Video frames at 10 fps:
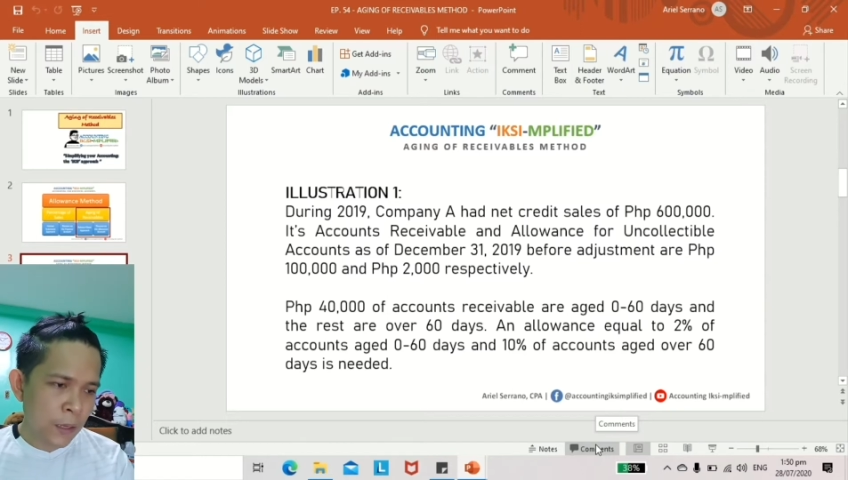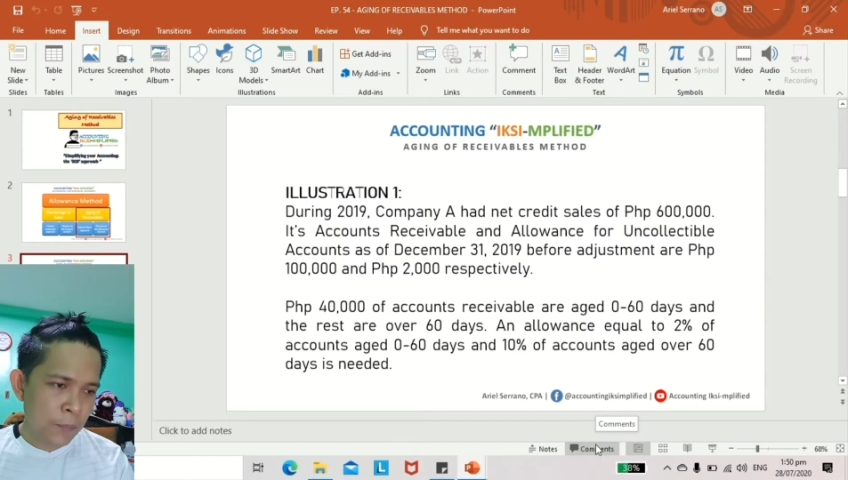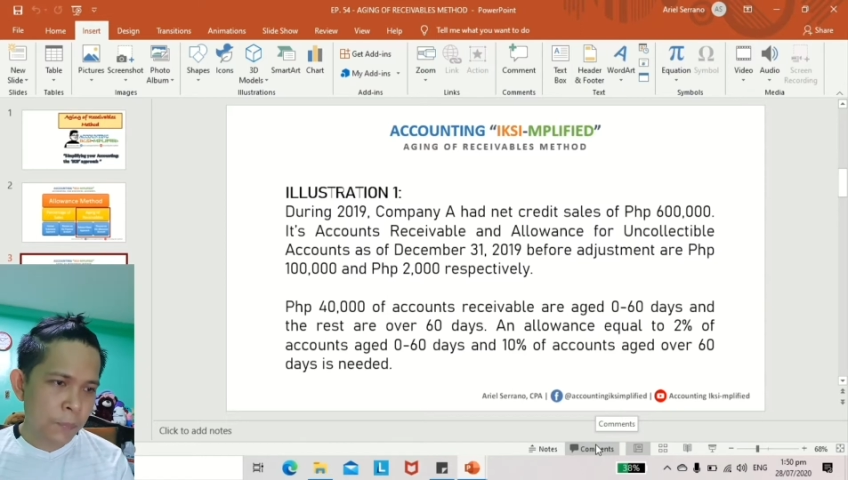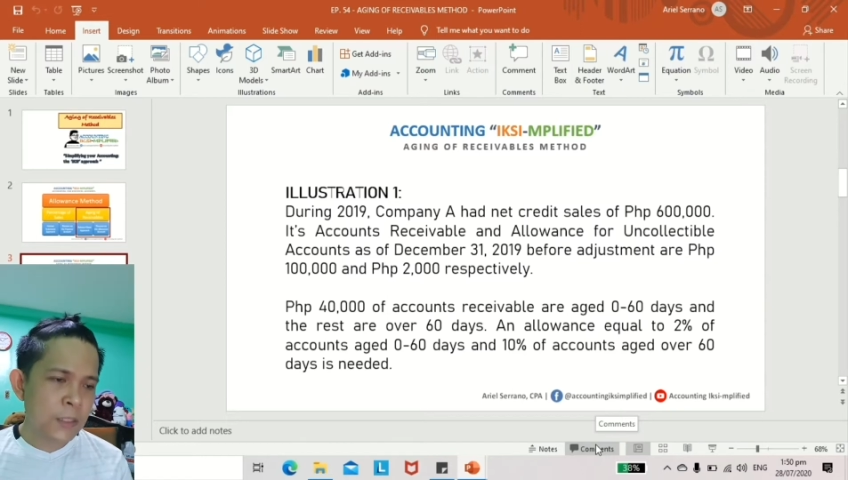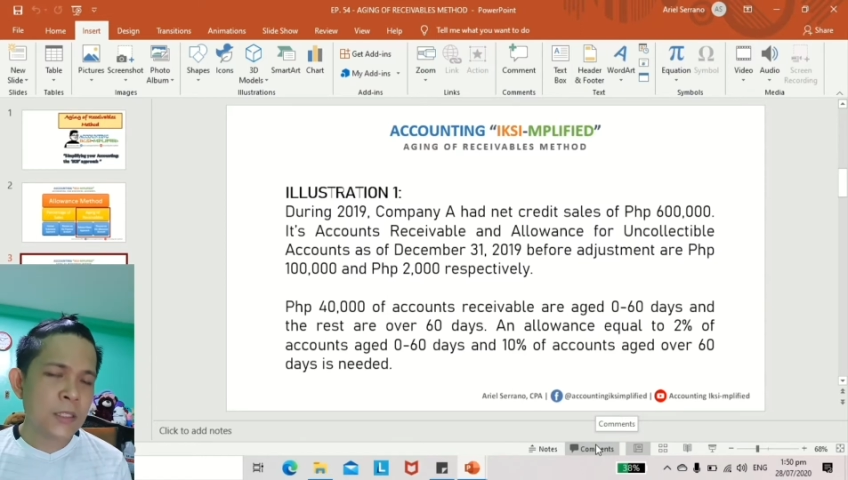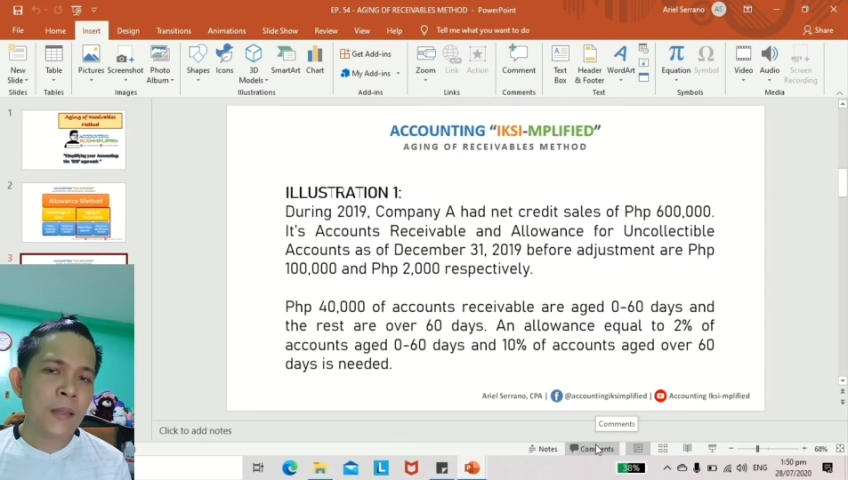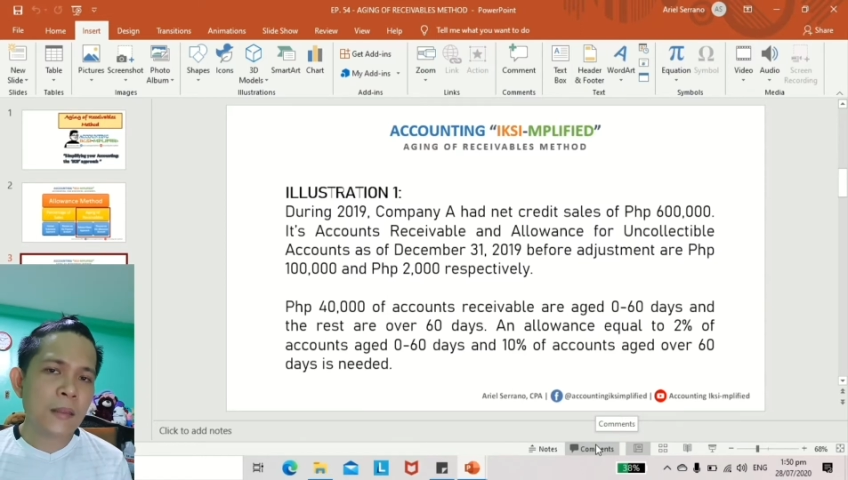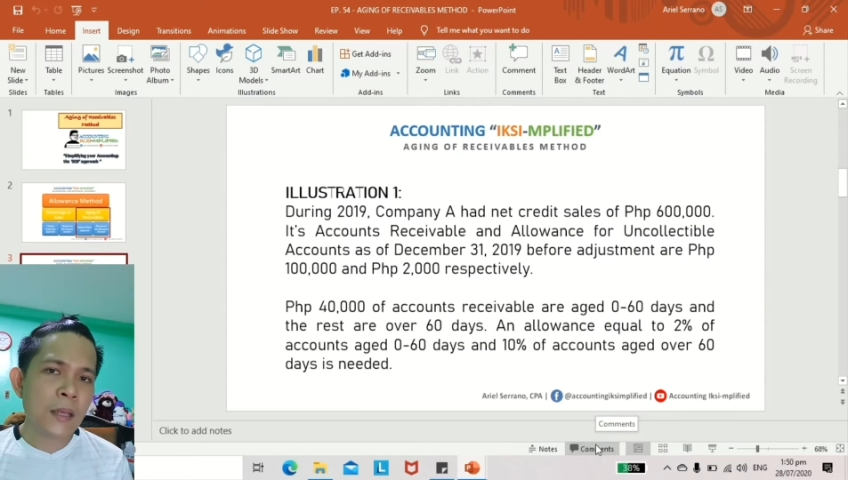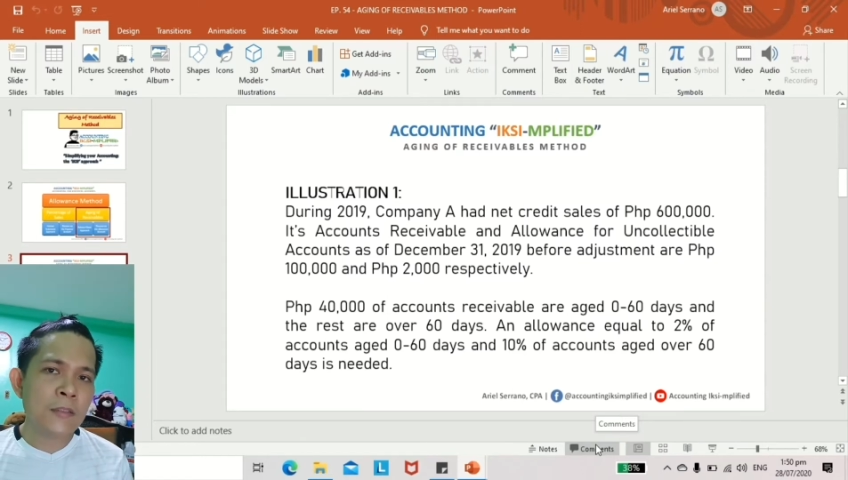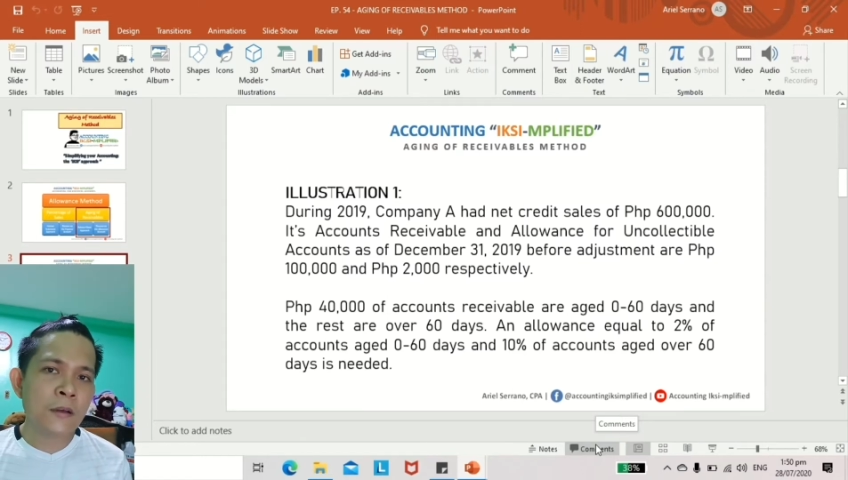a
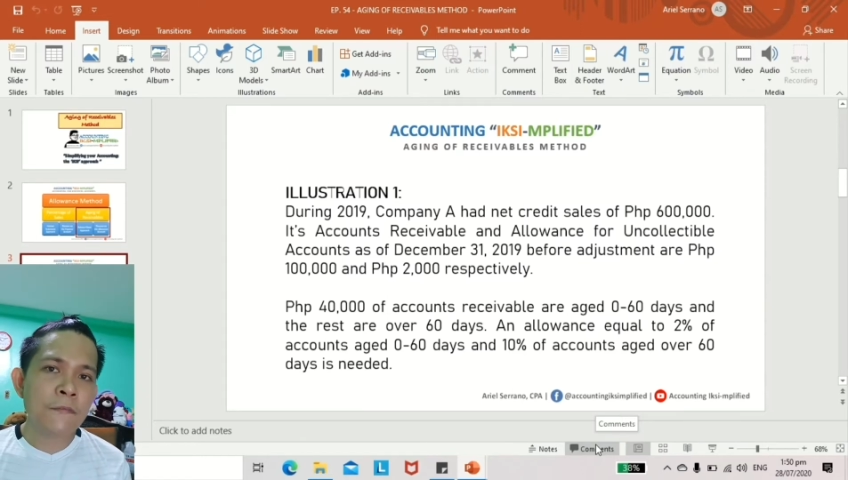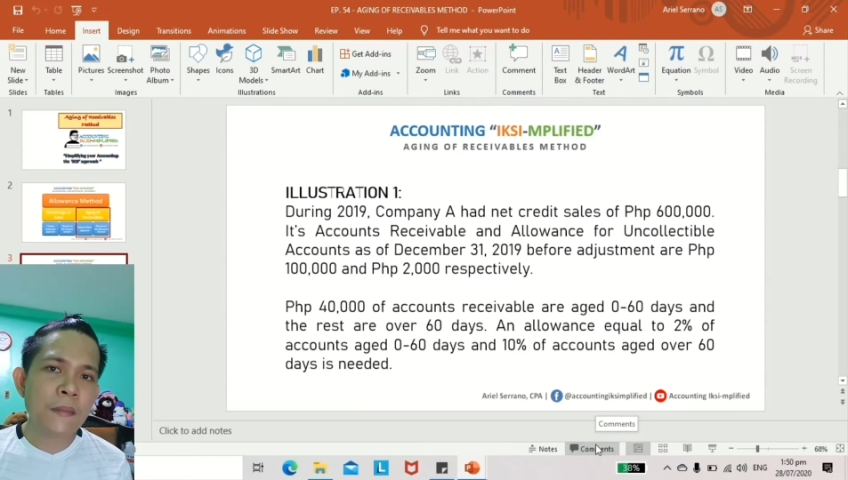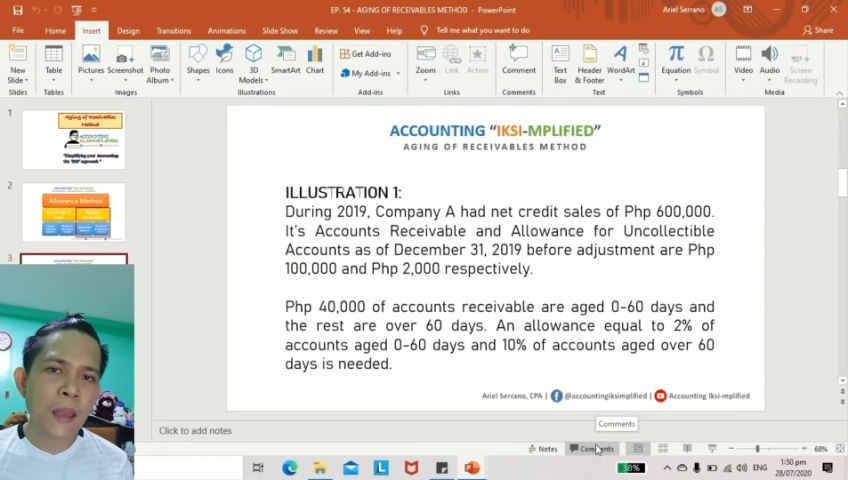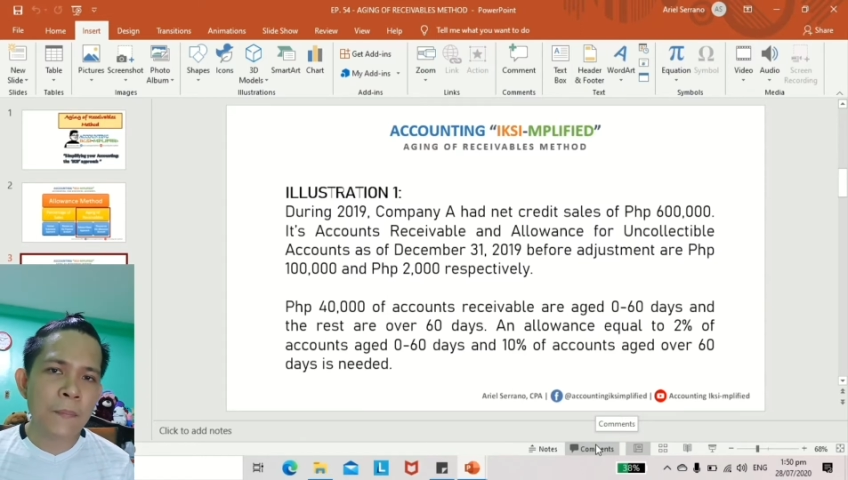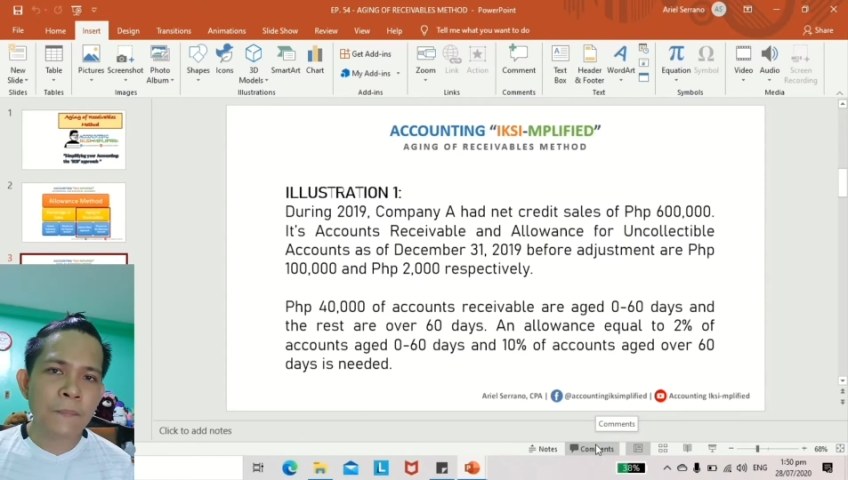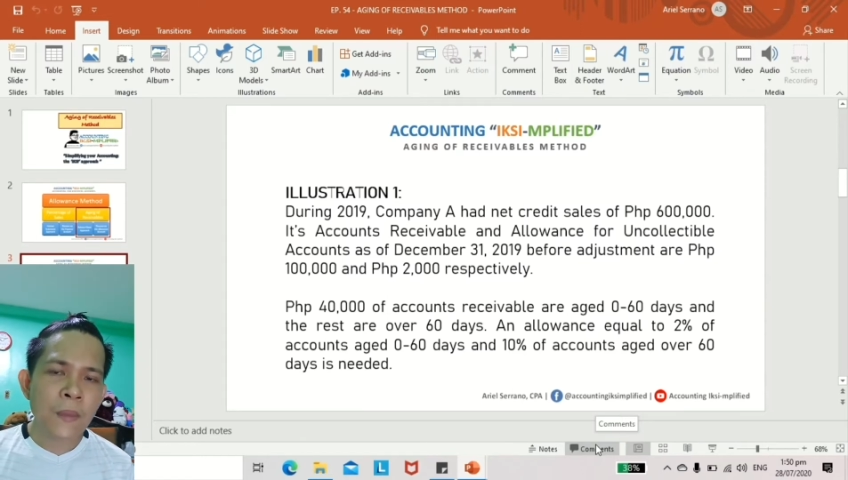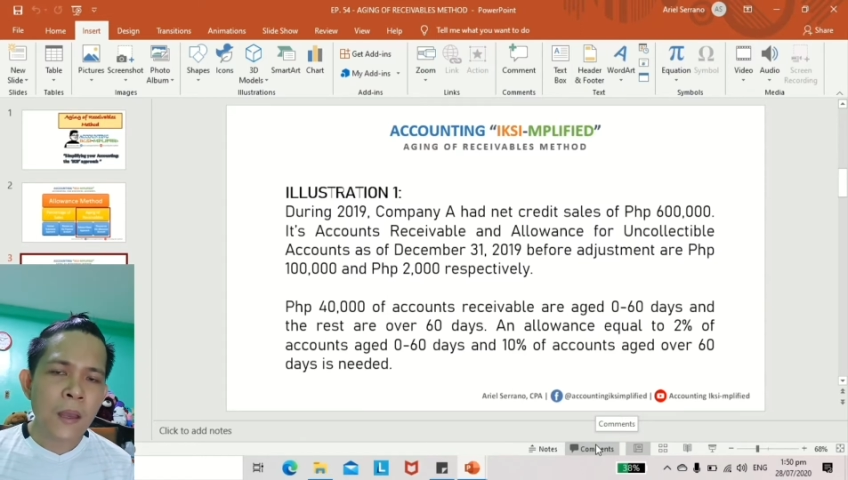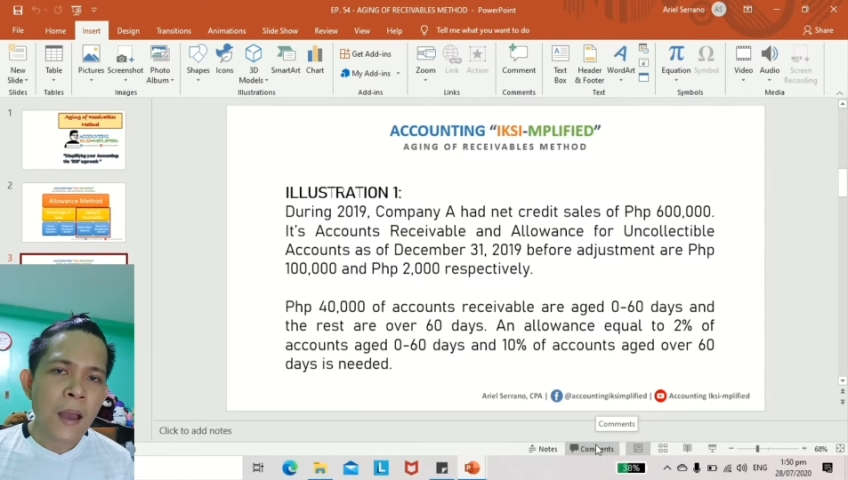percentage of them,